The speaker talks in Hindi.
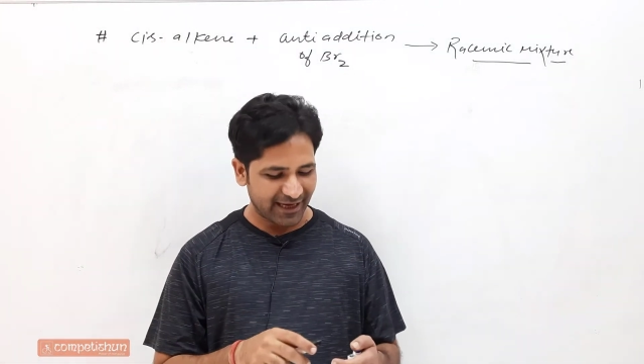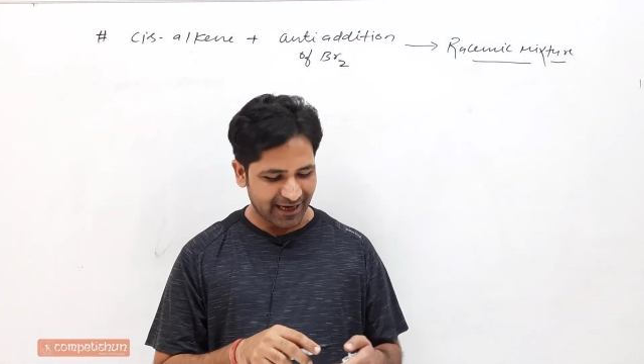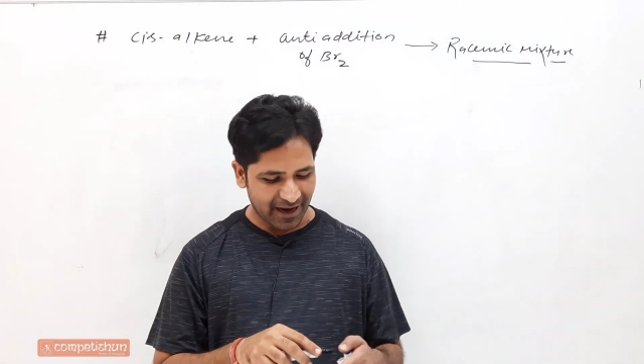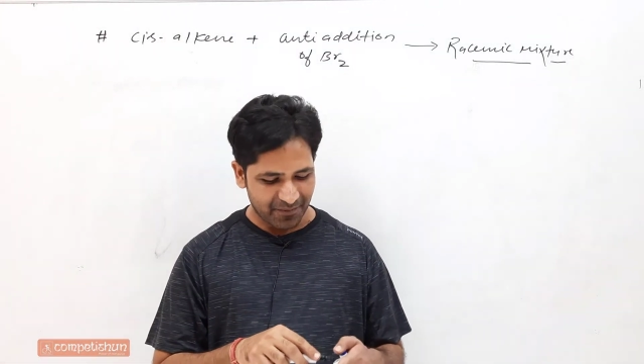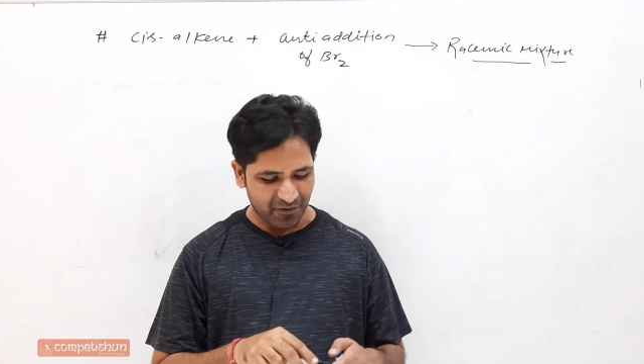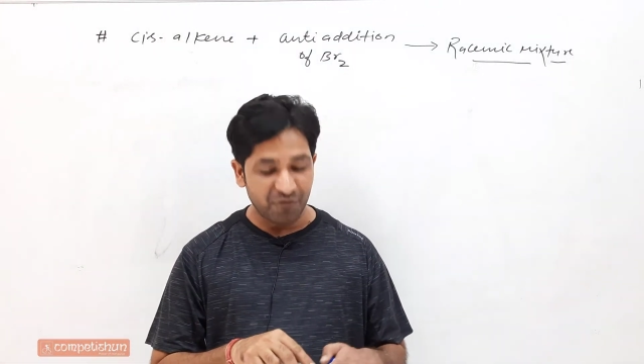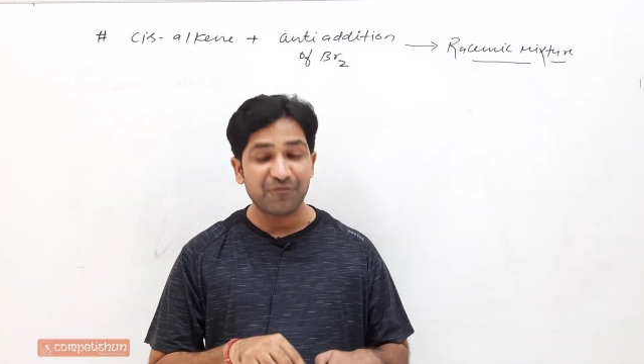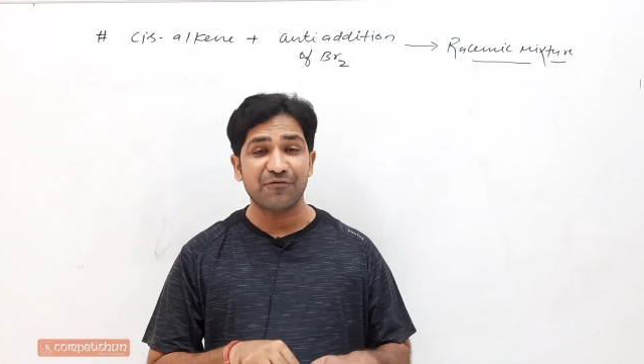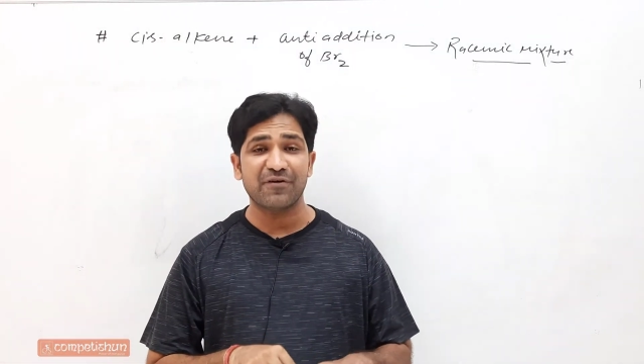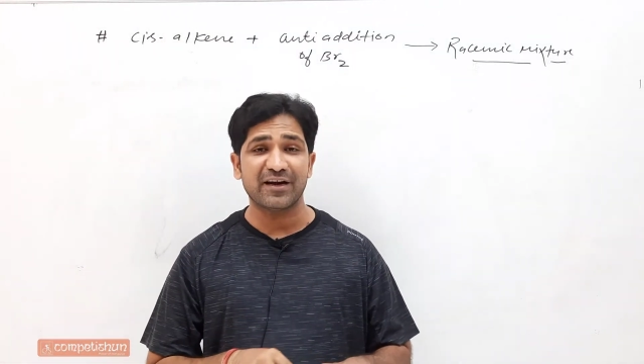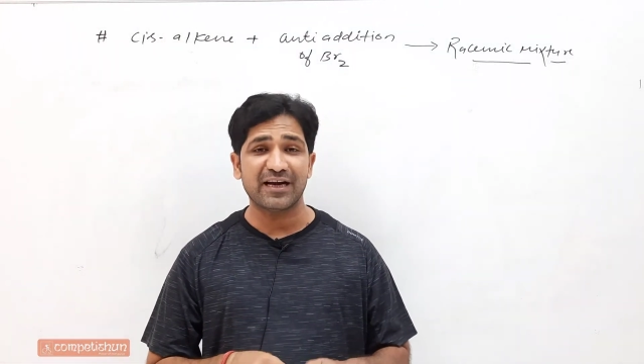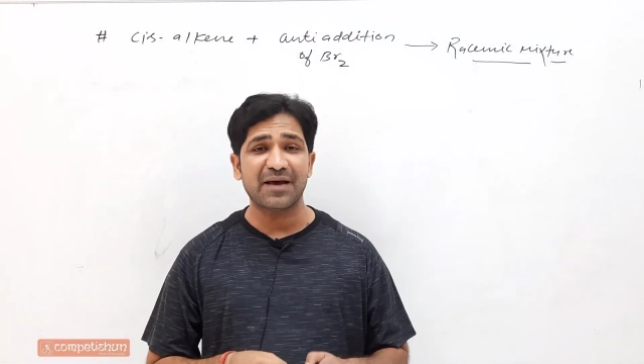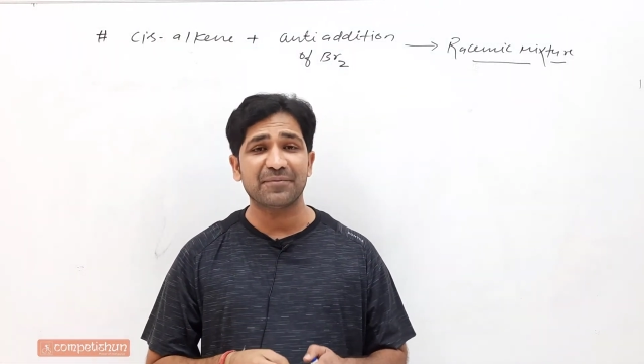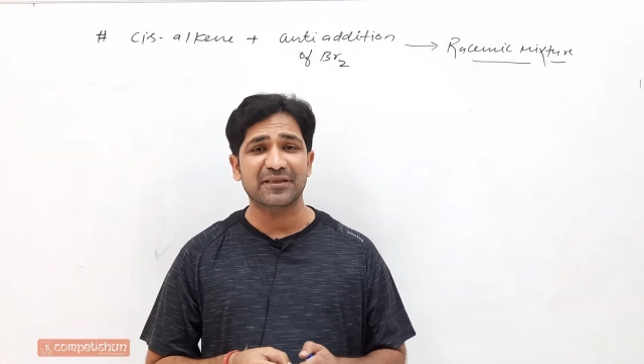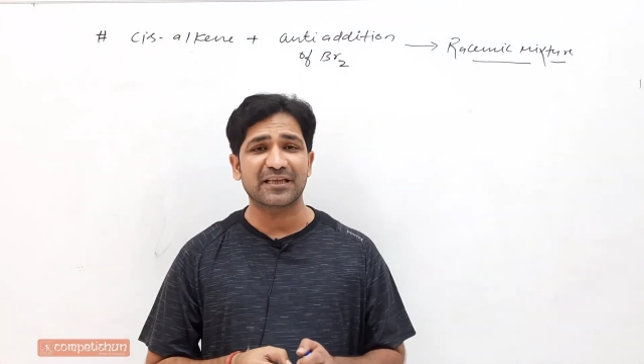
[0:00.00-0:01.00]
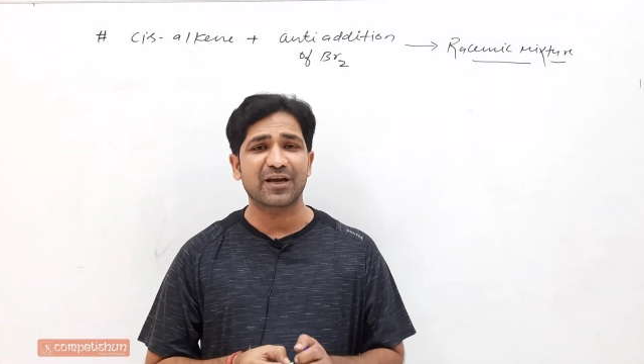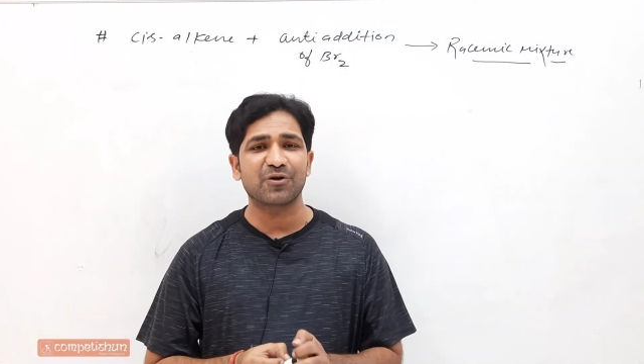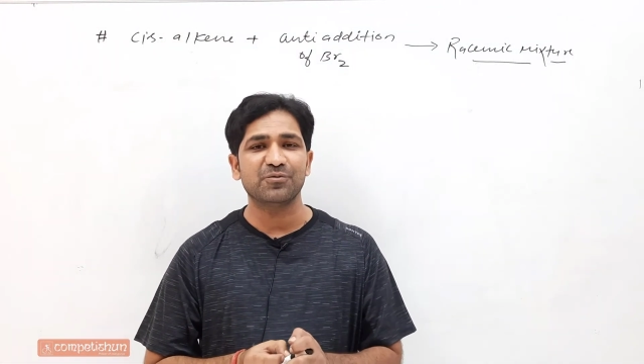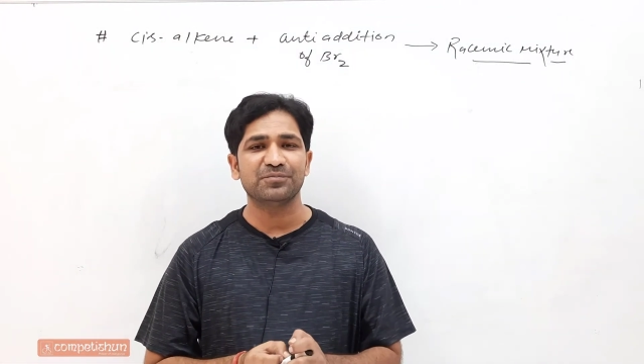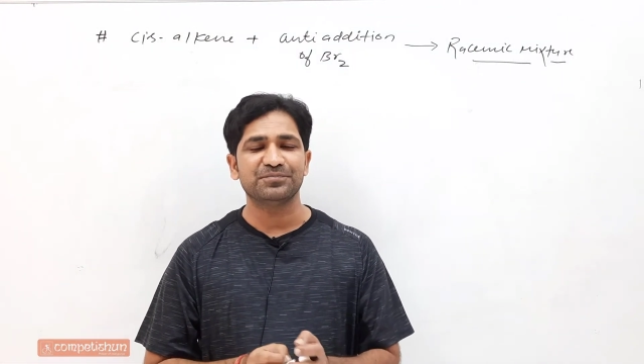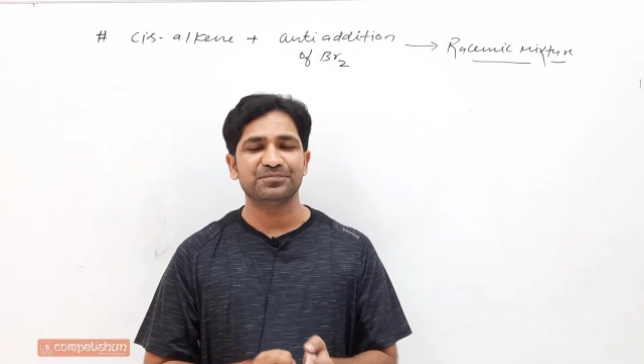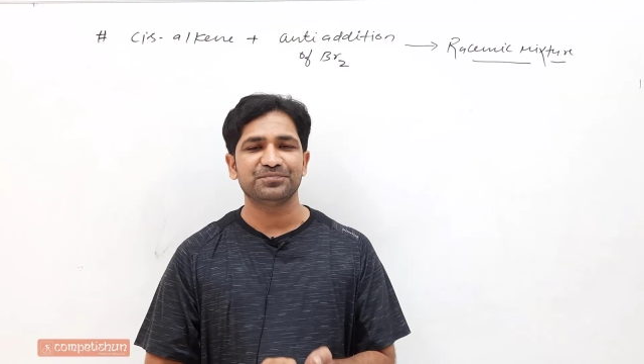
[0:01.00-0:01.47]
एक आपको फंडा बता
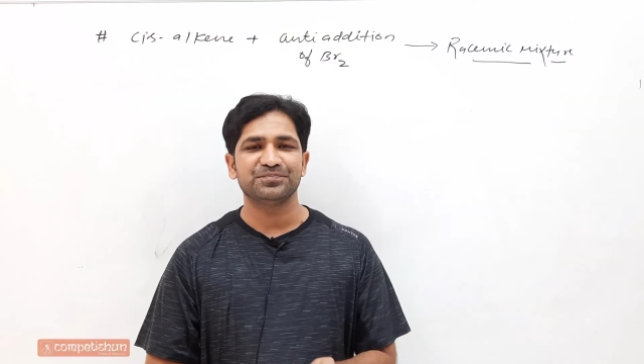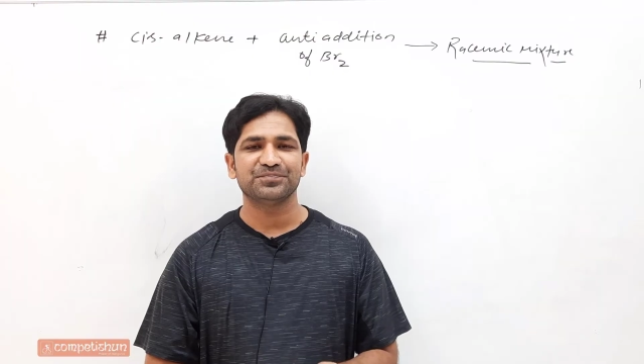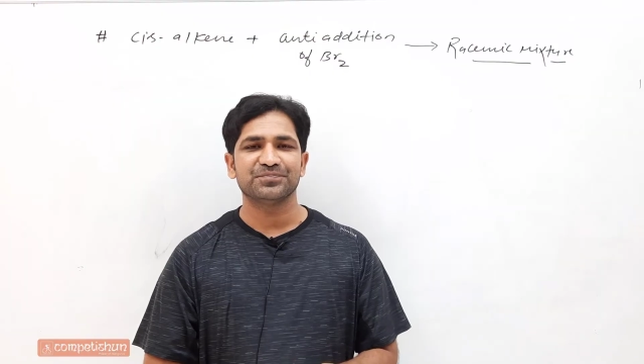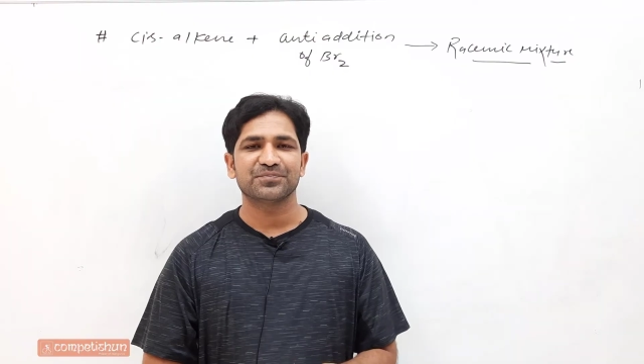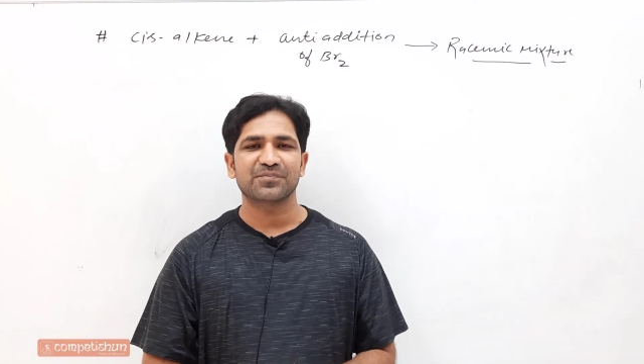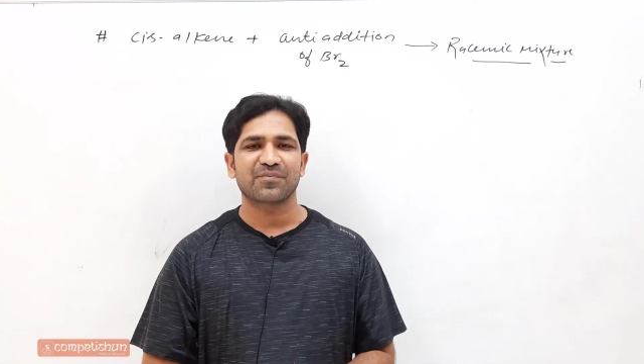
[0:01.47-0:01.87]
रहा हूं